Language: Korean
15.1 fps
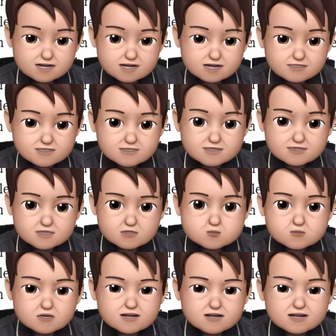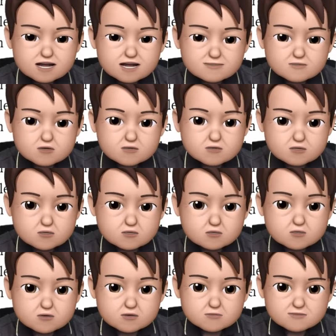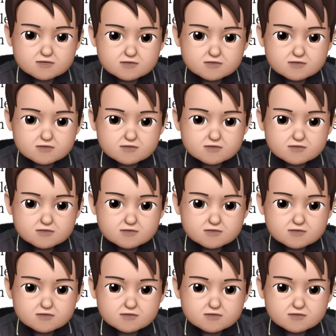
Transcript: 이 얘기는 우리가 감정적으로